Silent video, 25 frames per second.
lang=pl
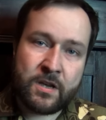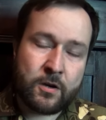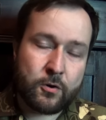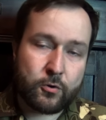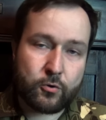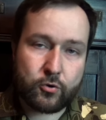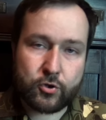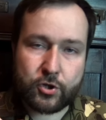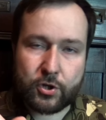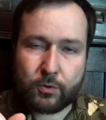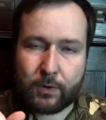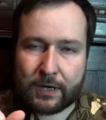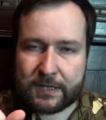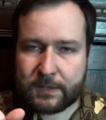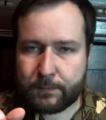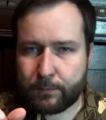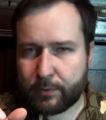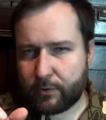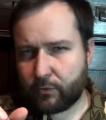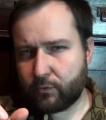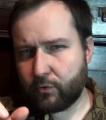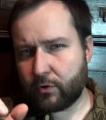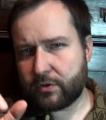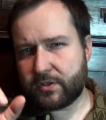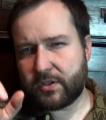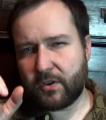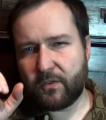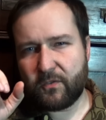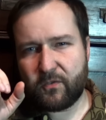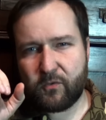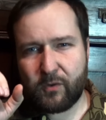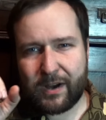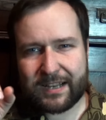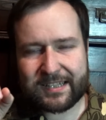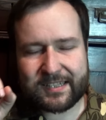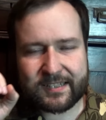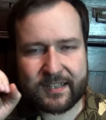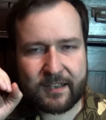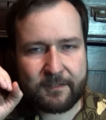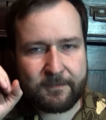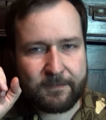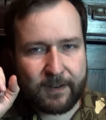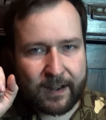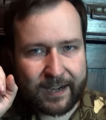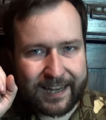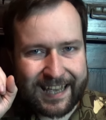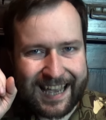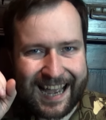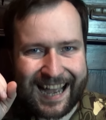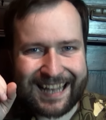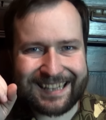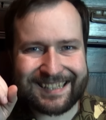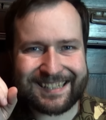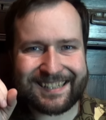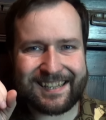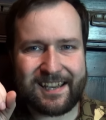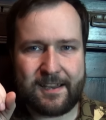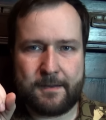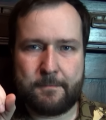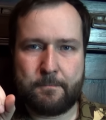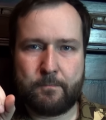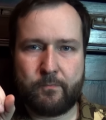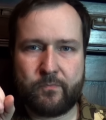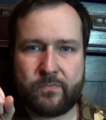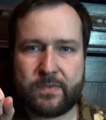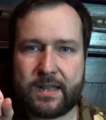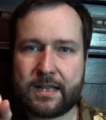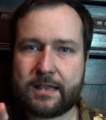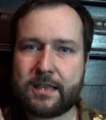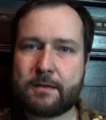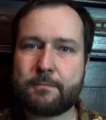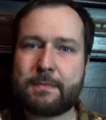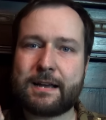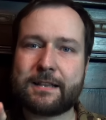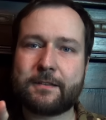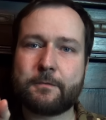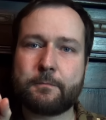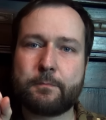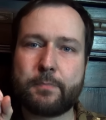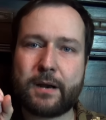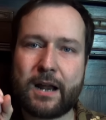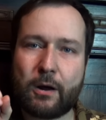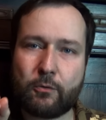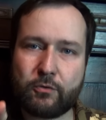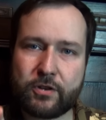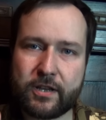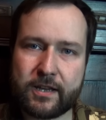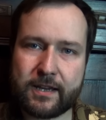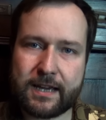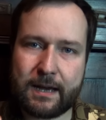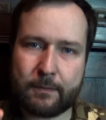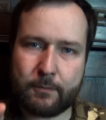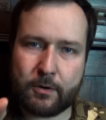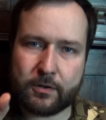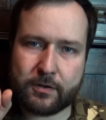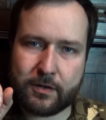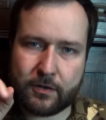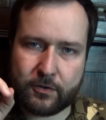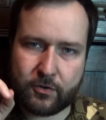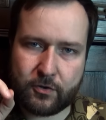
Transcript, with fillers: ruszyła z produkcją własnej wariacji na temat Browninga model